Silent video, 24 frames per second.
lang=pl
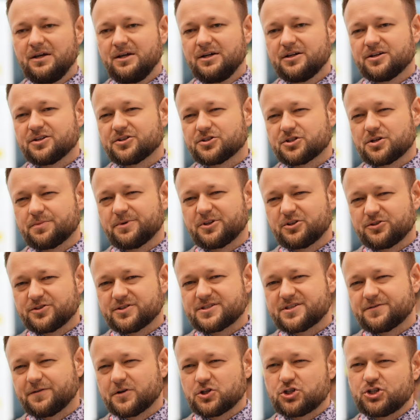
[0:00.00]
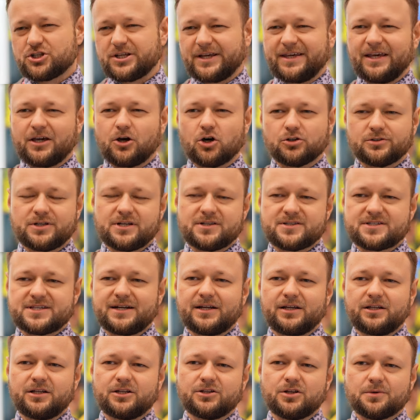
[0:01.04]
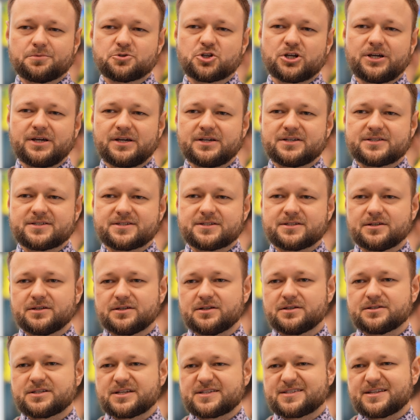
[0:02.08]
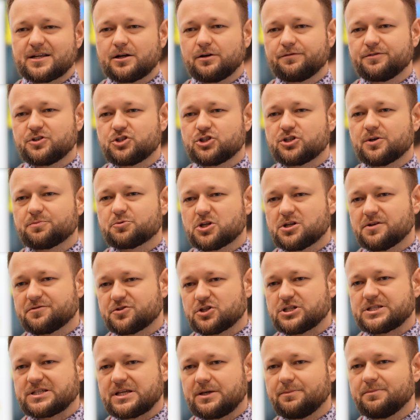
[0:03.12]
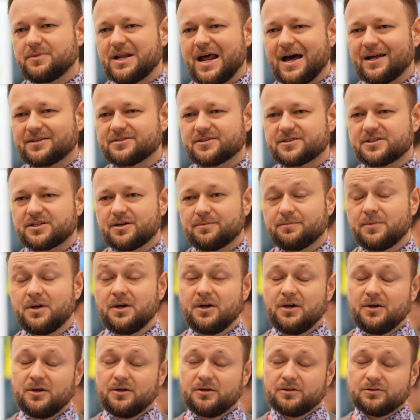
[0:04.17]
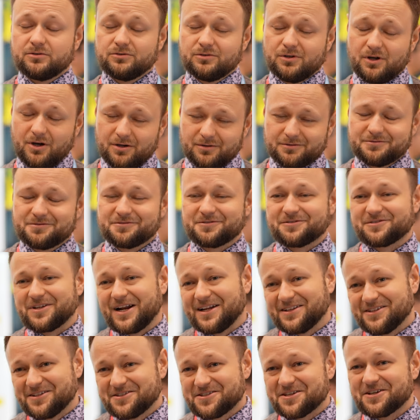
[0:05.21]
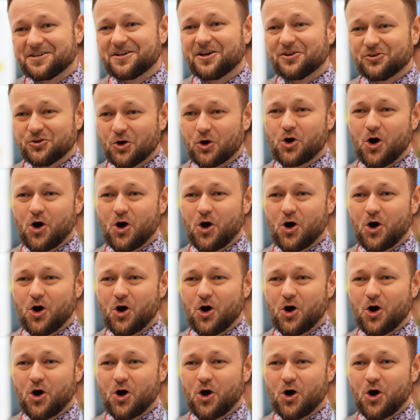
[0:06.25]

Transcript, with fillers: No, żeby stworzyć taki kontent seryjny, dobrze jest zastanowić się przede wszystkim nad tym, no, tradycyjnie, do